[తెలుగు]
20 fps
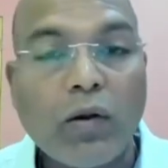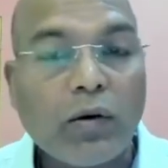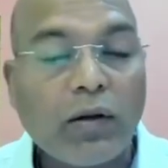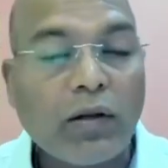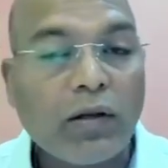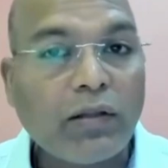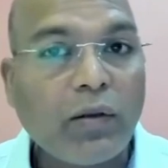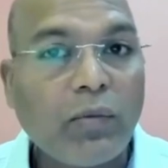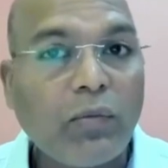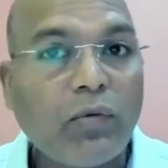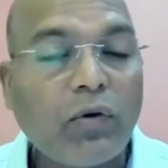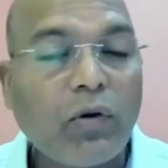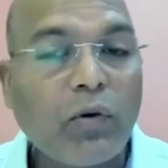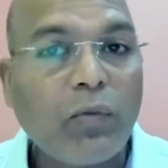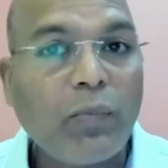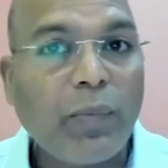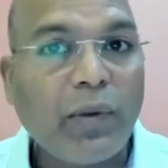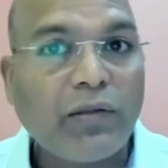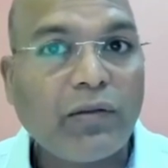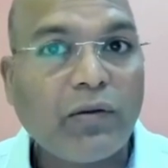ఒక క్రితం
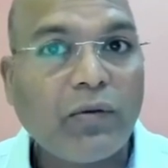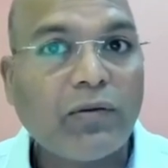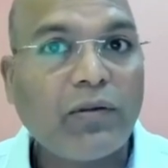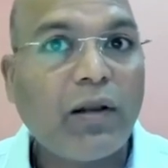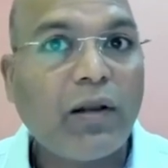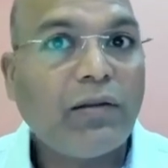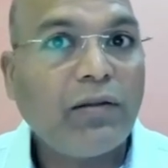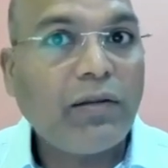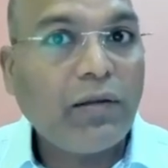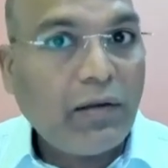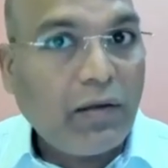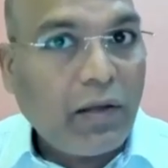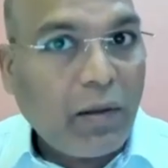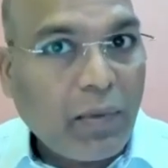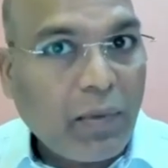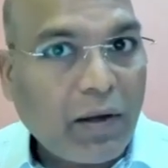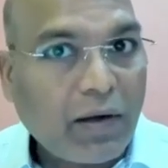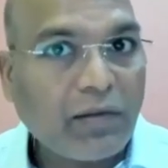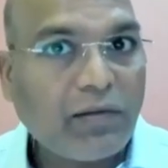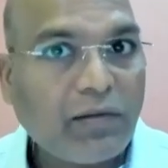నూట ముప్పై సంవత్సరాల నుంచి
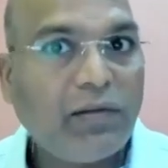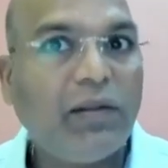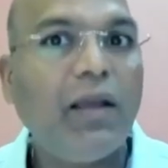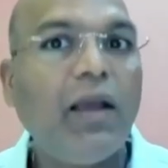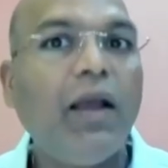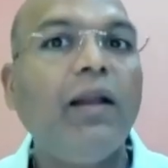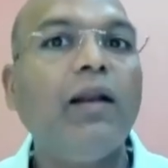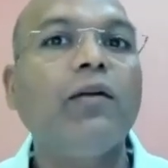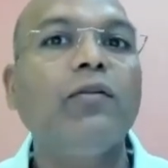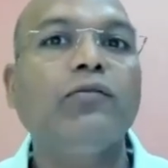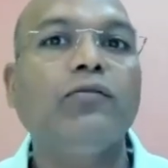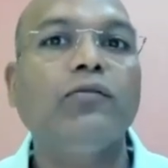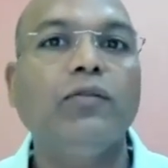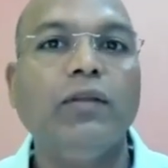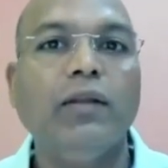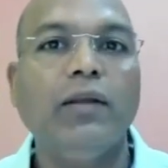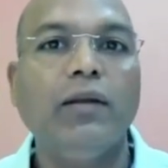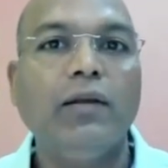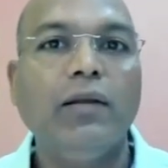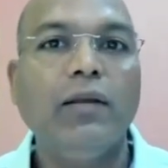డెమోక్రసీయే
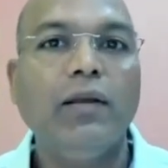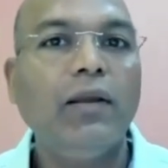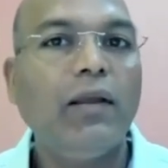నడుస్తుంది